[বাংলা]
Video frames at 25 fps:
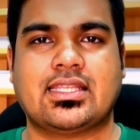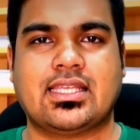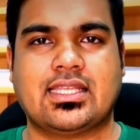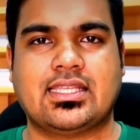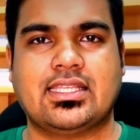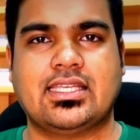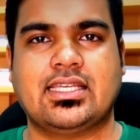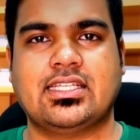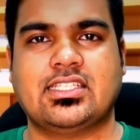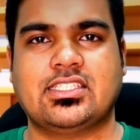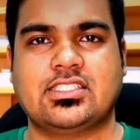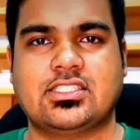
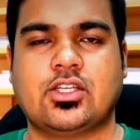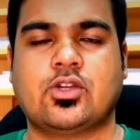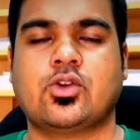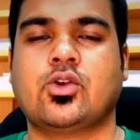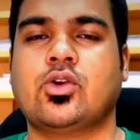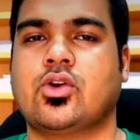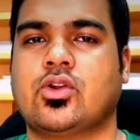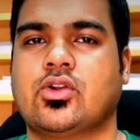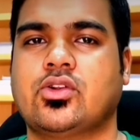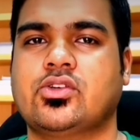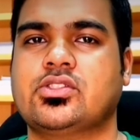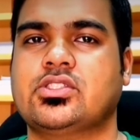তাদের যে
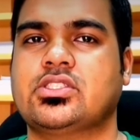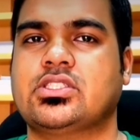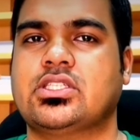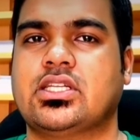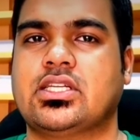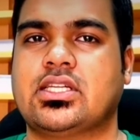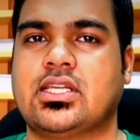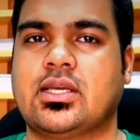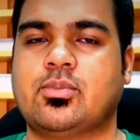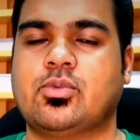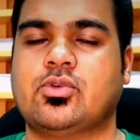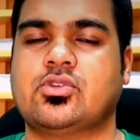খরচ
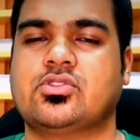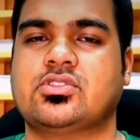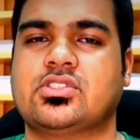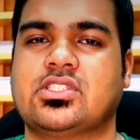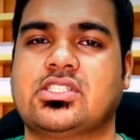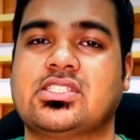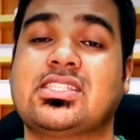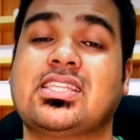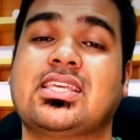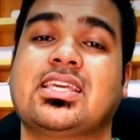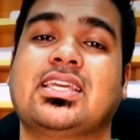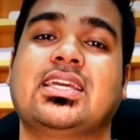সেটা
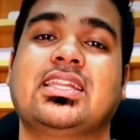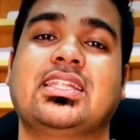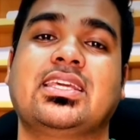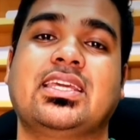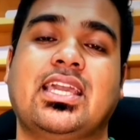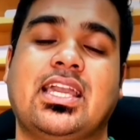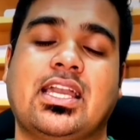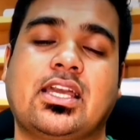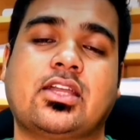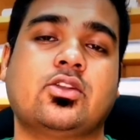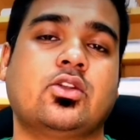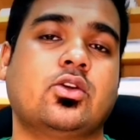পঞ্চাশ থেকে
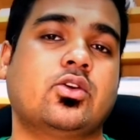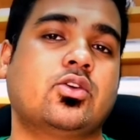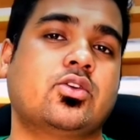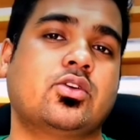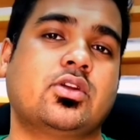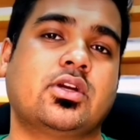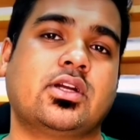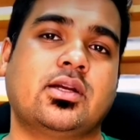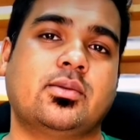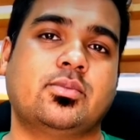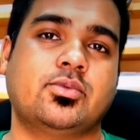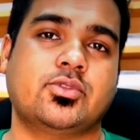নিয়ে এক লক্ষ
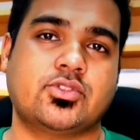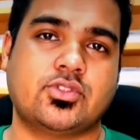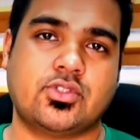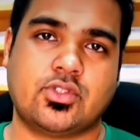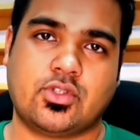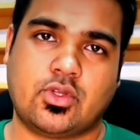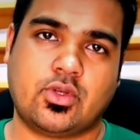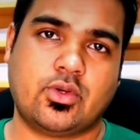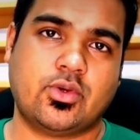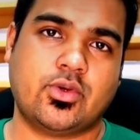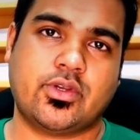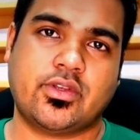টাকা
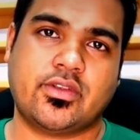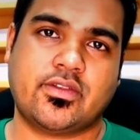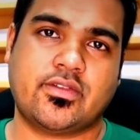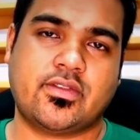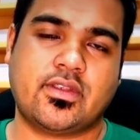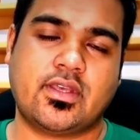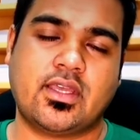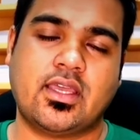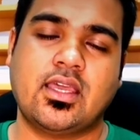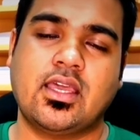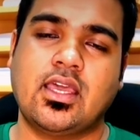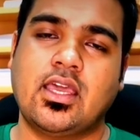পর্যন্ত
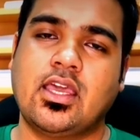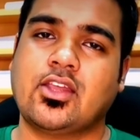হয়েছে